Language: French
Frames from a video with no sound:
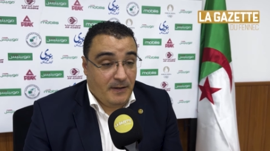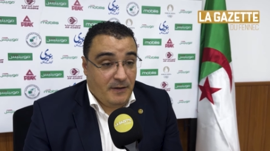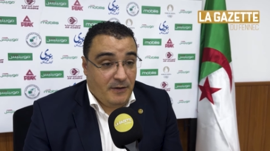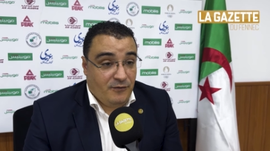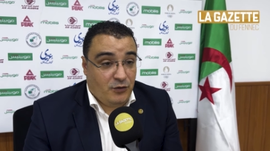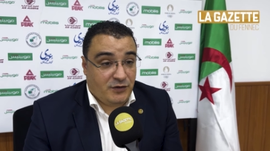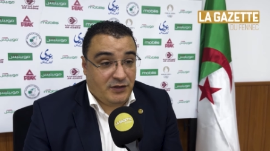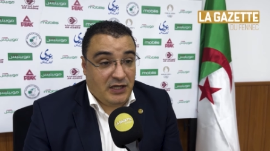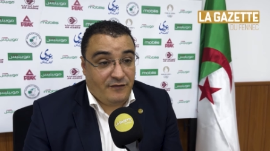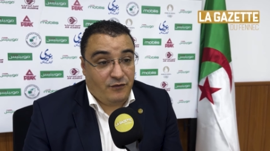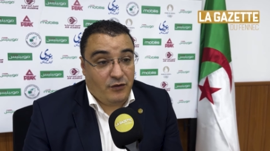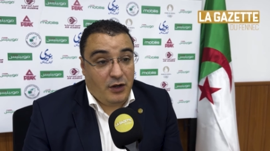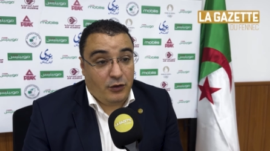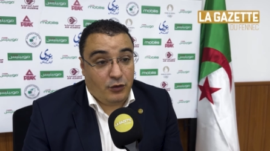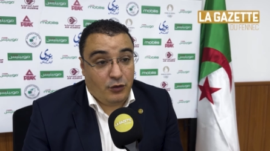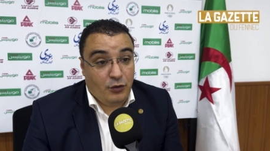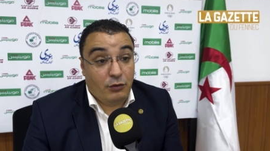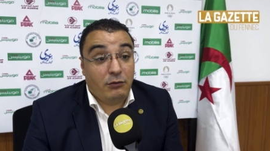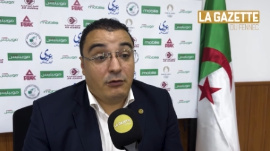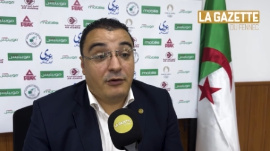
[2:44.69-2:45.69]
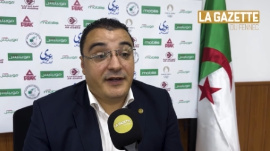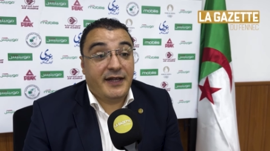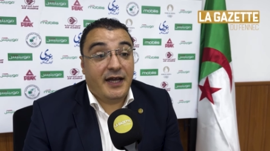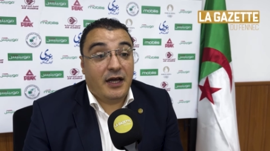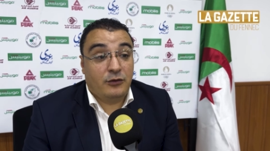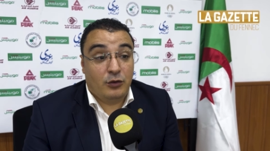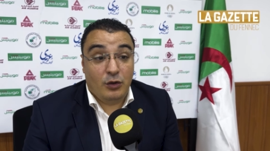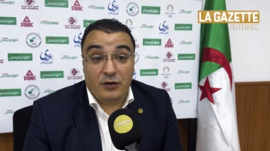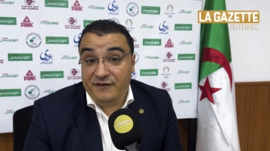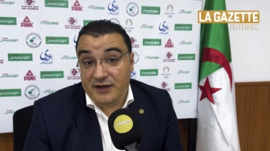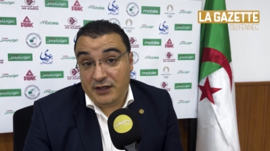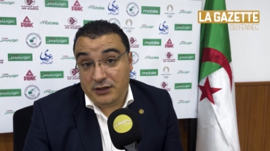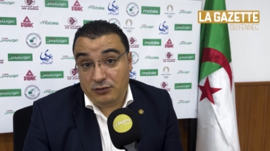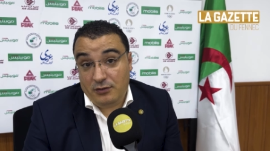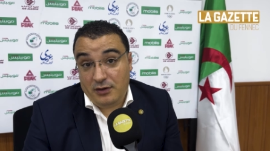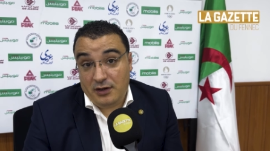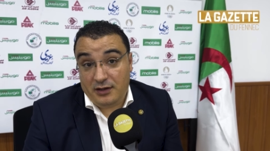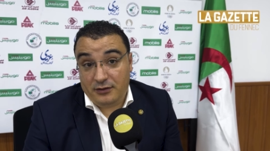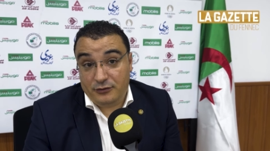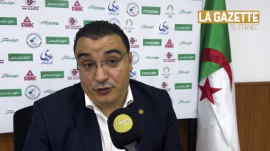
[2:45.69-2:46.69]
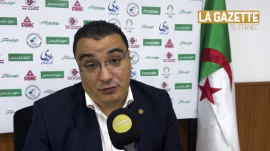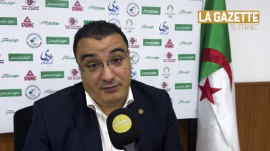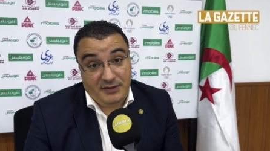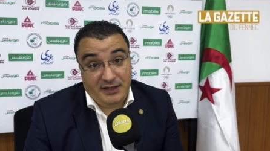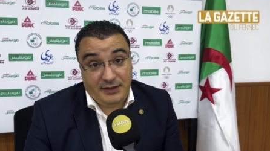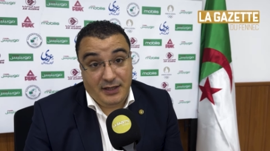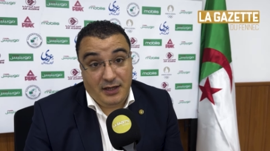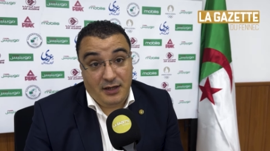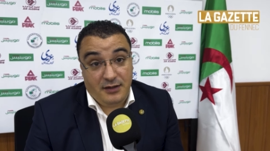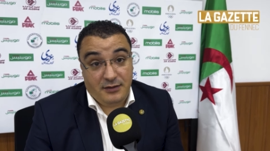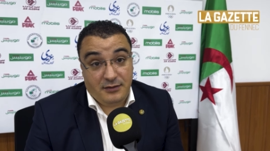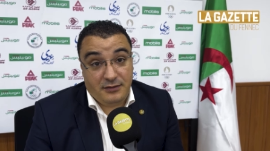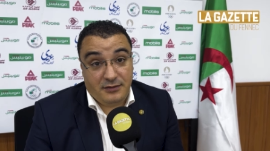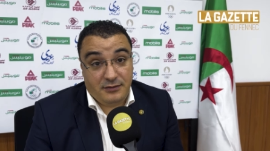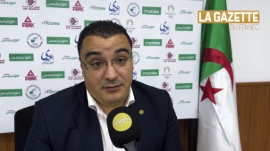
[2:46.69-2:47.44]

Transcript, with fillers: Il faut savoir qu'on est à deux victoires d'une médaille.